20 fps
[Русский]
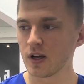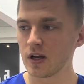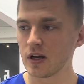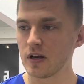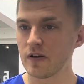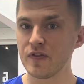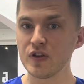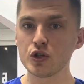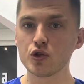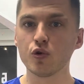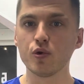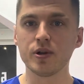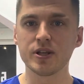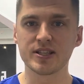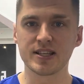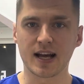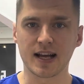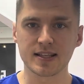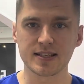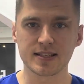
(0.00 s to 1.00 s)

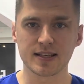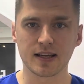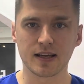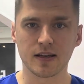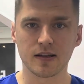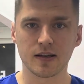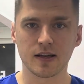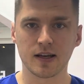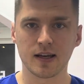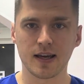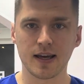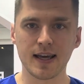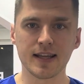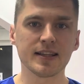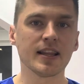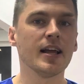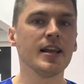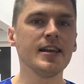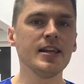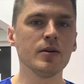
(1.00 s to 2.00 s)
визуализация.
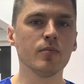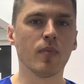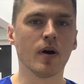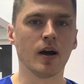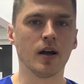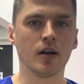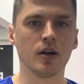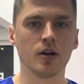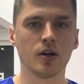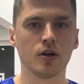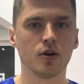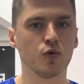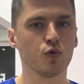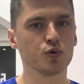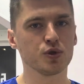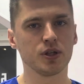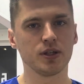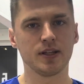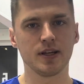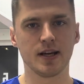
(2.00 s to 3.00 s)
Это либо
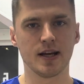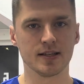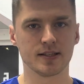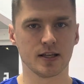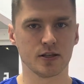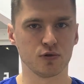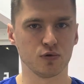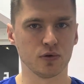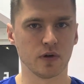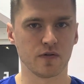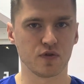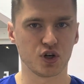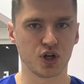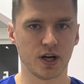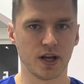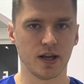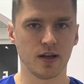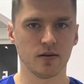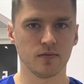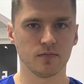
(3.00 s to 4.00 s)
УЗДГ сосудов
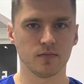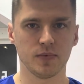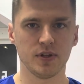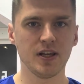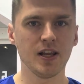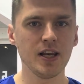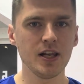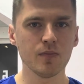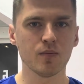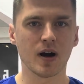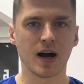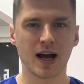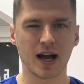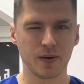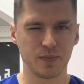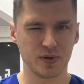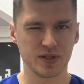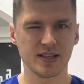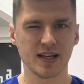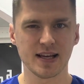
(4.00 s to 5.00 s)
шеи, не либо, а
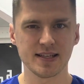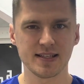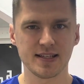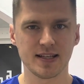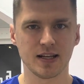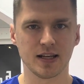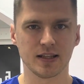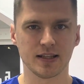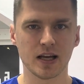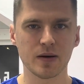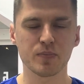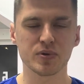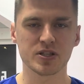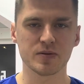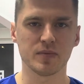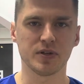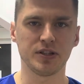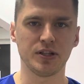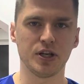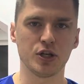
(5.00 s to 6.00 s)
обязательно да,
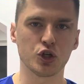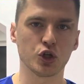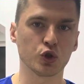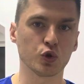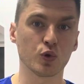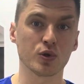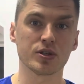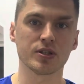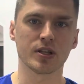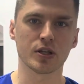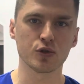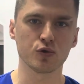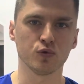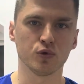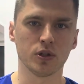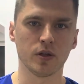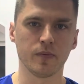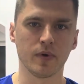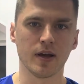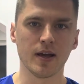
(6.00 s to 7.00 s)
посмотреть, что с сосудами.